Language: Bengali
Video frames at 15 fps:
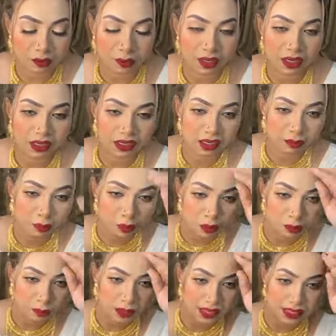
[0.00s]
আমার আজকে
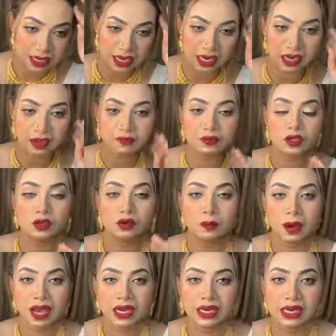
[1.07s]
পুলিশ প্লাজায় লাইভ ছিল
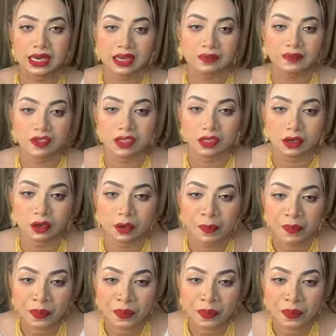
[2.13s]
বাইরে লাইভ ছিল